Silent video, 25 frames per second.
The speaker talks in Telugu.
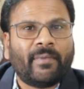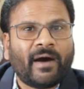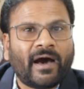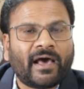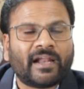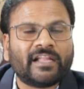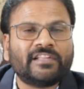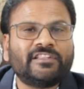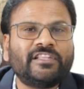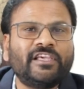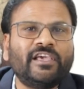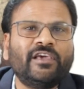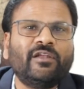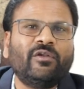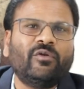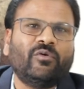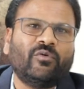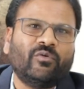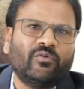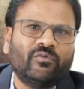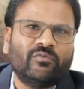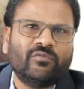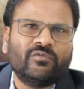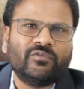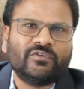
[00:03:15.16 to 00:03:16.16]
భారతీయులు
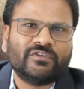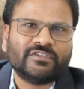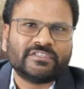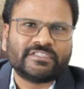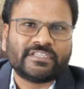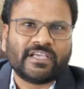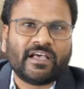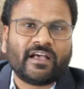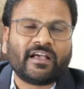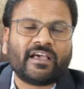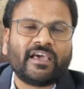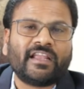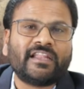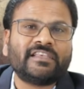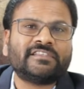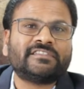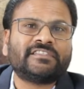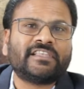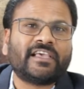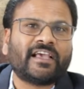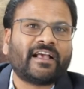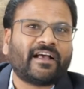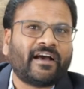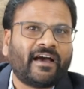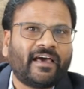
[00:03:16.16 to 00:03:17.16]

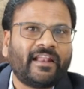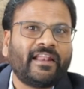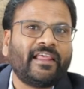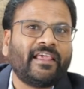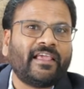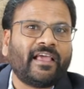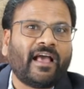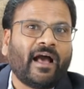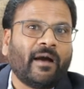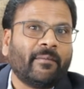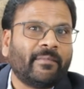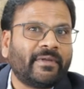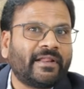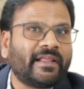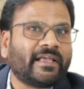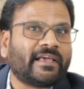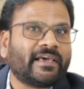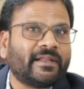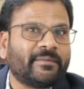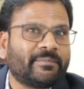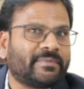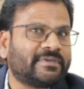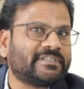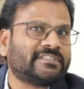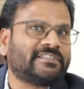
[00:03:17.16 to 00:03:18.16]
సహకరిస్తే కానీ
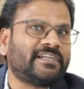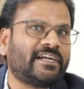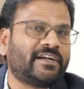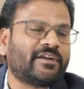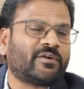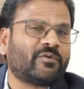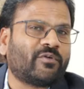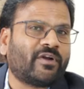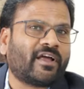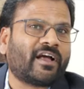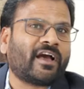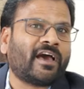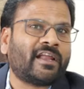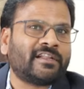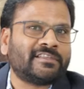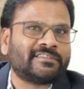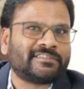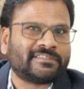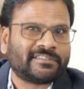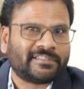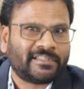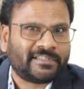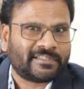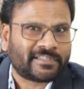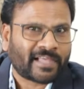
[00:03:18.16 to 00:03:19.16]
అమెరికన్ ప్రెసిడెంట్ కూడా కానీ
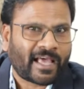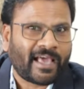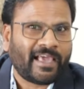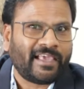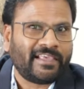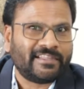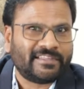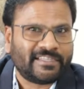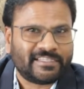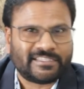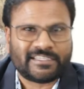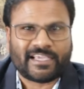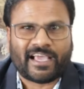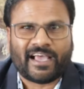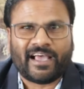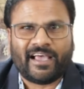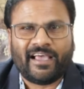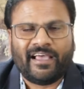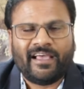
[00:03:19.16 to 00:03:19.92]
స్థాయి దిశ